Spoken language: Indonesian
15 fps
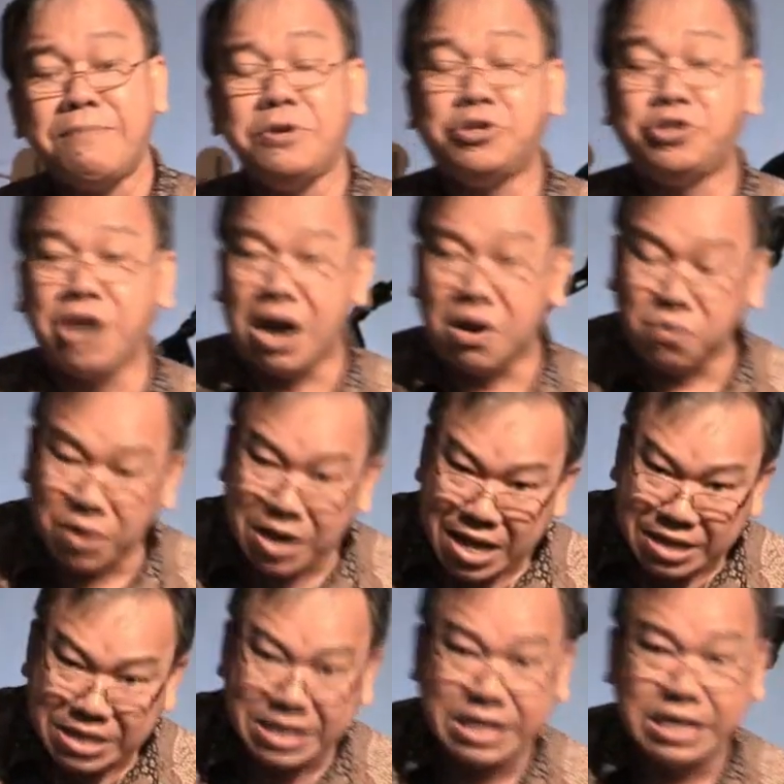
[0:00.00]
jauh
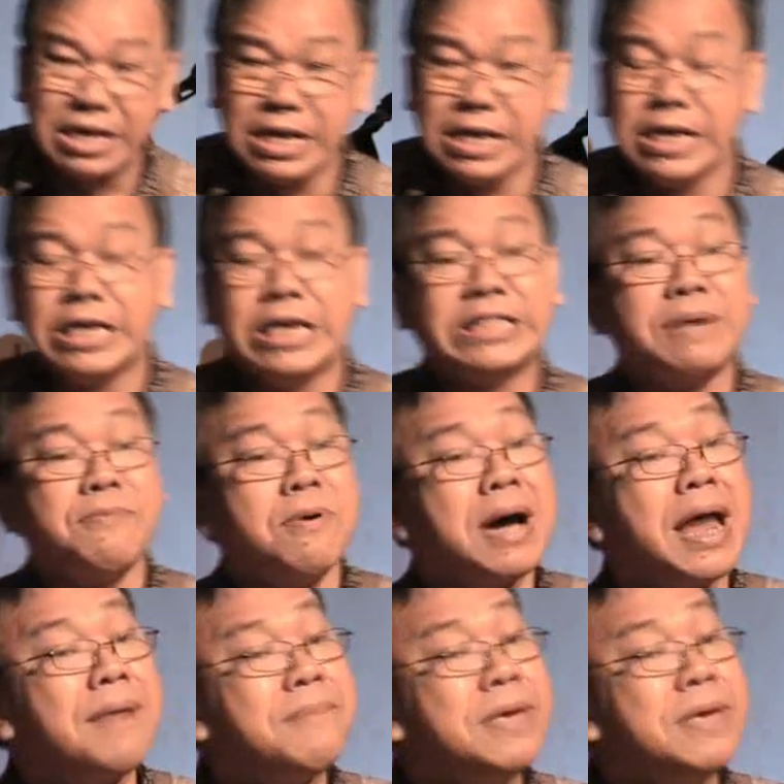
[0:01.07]
lagi kita mengalami